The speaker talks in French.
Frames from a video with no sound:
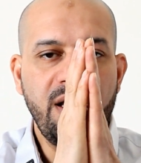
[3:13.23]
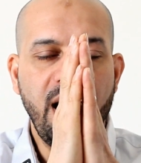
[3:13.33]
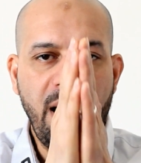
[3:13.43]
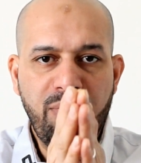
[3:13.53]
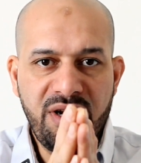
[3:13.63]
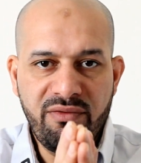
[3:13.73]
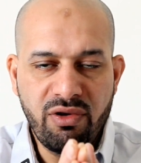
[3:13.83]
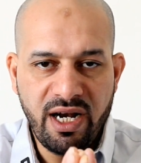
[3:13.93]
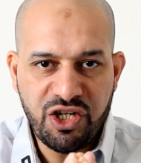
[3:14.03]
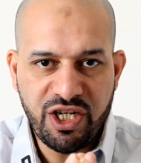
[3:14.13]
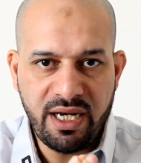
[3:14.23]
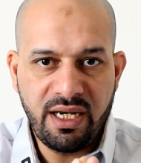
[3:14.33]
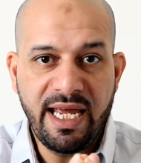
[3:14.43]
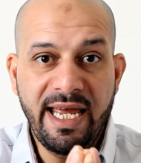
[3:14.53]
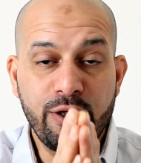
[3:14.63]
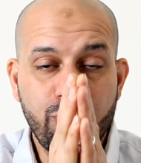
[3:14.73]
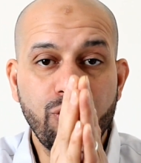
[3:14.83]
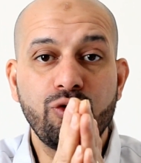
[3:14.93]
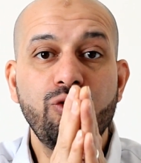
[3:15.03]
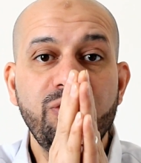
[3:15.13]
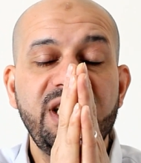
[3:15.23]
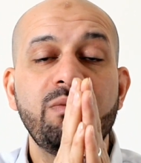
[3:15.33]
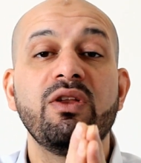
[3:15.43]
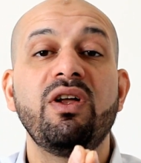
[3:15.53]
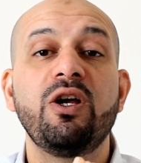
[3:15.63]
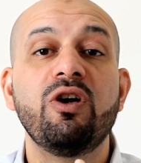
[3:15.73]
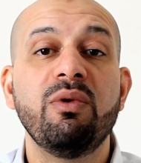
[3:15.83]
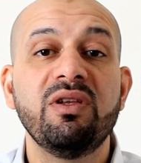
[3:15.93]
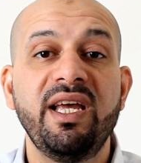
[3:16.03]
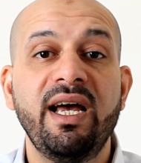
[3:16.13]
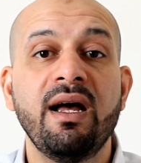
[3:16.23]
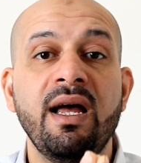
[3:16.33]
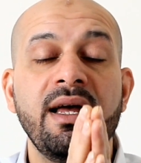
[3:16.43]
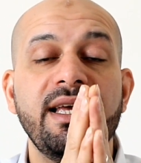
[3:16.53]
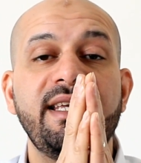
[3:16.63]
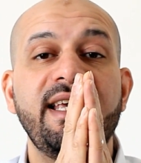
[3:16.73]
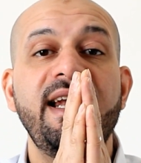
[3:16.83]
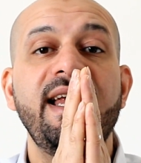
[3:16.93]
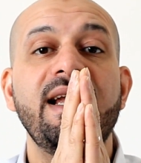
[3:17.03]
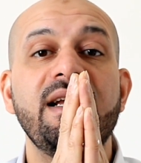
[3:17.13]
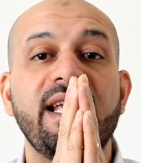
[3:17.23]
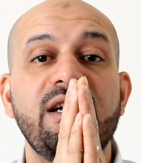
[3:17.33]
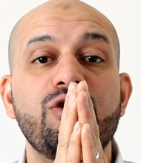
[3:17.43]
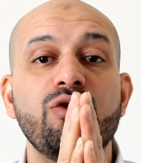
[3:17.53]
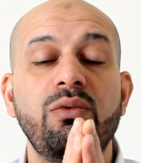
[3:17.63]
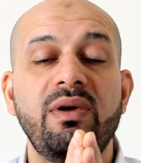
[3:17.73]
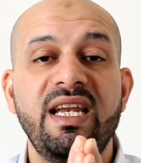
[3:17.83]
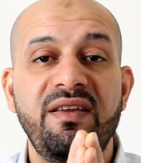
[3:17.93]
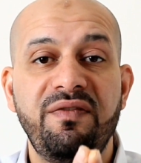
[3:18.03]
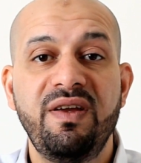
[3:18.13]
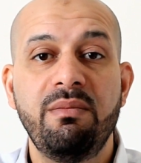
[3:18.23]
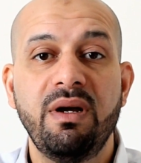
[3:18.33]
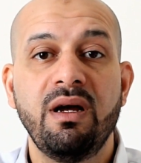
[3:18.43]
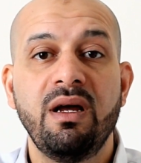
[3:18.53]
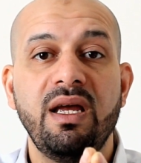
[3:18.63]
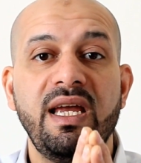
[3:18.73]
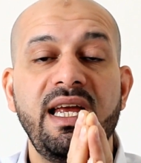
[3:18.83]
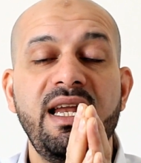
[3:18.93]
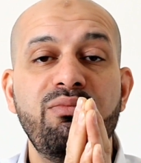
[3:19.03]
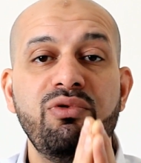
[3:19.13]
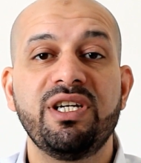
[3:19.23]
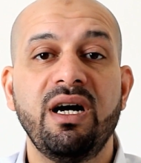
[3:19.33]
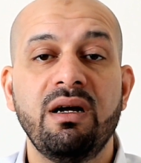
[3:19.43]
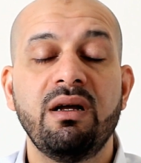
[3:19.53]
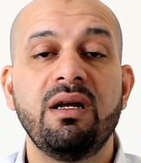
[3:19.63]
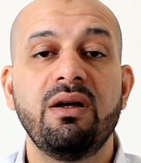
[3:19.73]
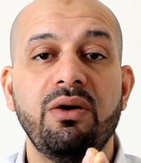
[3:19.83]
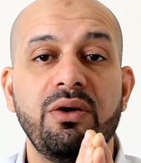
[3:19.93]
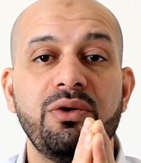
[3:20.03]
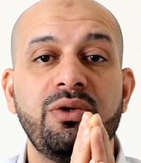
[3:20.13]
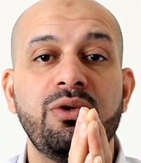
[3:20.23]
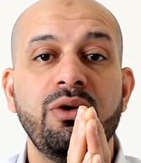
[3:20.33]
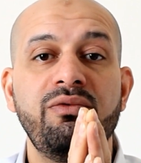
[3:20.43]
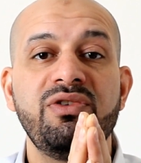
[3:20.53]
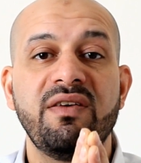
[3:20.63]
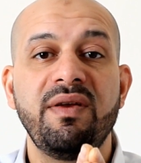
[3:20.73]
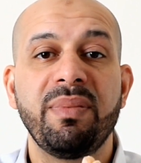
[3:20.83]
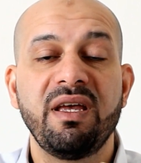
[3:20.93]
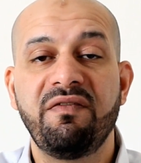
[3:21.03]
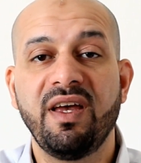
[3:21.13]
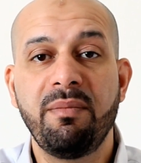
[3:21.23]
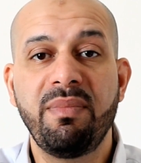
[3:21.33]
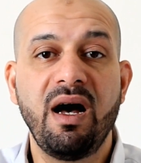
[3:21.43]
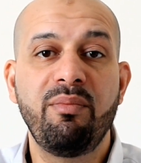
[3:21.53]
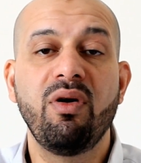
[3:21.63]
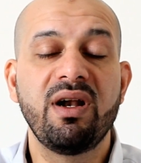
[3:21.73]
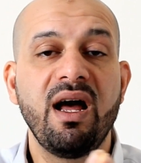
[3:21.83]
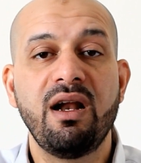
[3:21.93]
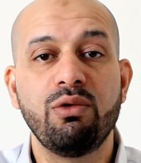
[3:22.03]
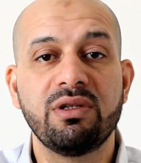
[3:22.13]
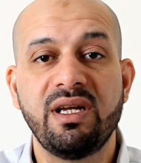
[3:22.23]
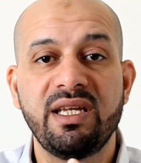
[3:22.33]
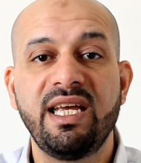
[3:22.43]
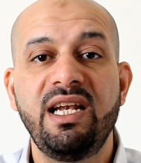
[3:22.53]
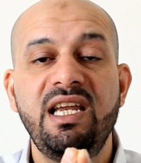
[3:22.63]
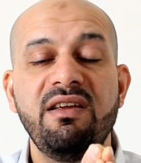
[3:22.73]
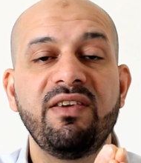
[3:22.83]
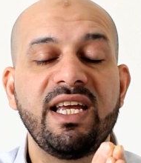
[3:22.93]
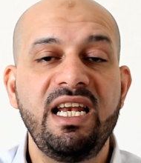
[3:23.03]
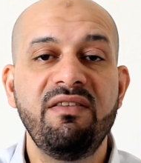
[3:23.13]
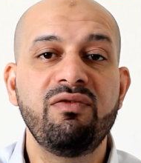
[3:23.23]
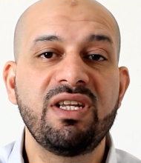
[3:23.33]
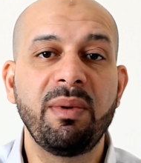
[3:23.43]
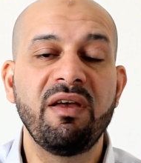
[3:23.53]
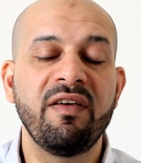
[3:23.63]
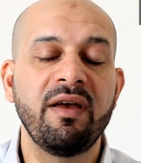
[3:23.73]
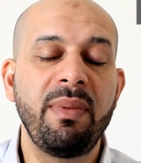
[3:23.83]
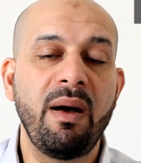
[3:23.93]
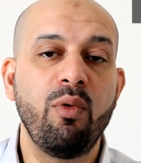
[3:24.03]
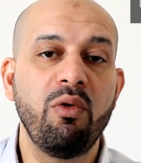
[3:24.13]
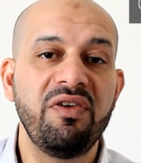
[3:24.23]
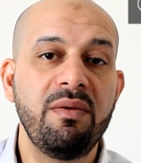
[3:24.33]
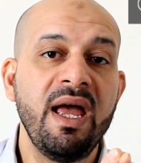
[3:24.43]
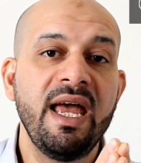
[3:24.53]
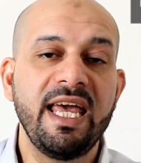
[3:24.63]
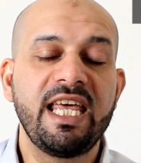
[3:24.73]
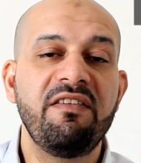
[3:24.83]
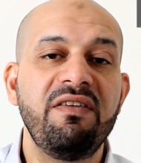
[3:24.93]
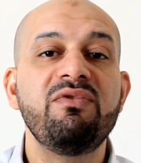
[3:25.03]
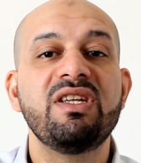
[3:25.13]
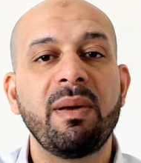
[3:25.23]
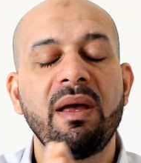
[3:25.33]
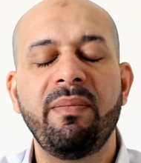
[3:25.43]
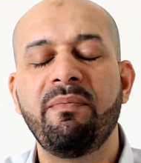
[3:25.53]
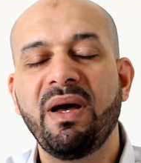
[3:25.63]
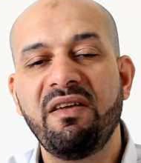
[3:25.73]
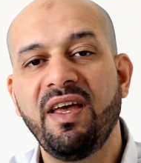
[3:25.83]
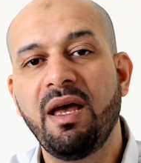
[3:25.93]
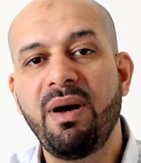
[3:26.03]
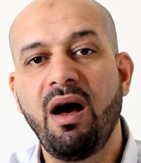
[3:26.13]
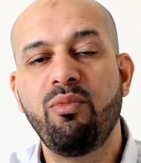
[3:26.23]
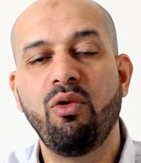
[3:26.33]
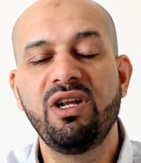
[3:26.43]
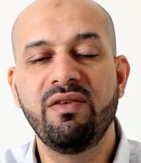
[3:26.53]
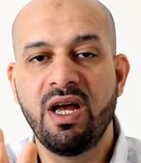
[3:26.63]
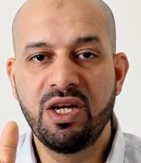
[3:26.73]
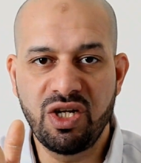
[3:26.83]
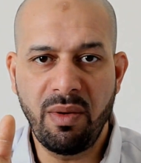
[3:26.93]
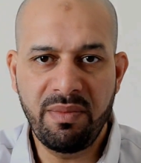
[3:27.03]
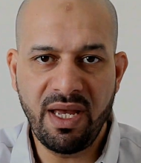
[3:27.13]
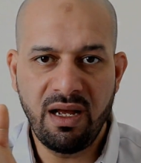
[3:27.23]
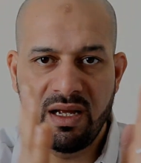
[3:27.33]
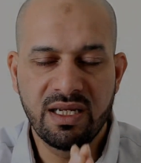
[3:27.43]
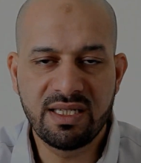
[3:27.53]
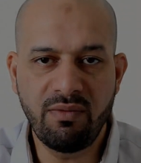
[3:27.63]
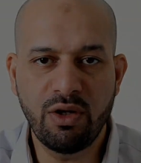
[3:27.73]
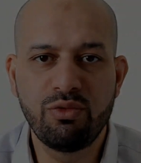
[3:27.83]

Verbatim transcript: abonnez-vous à la chaîne et surtout dites-moi dans les commentaires quels sont les films et les bouquins euh, que vous avez préférés par rapport l'un à l'autre. Quel livre, quel livre vous avez préféré par rapport au film et quel film vous avez préféré par rapport au livre. J'aimerais bien savoir tout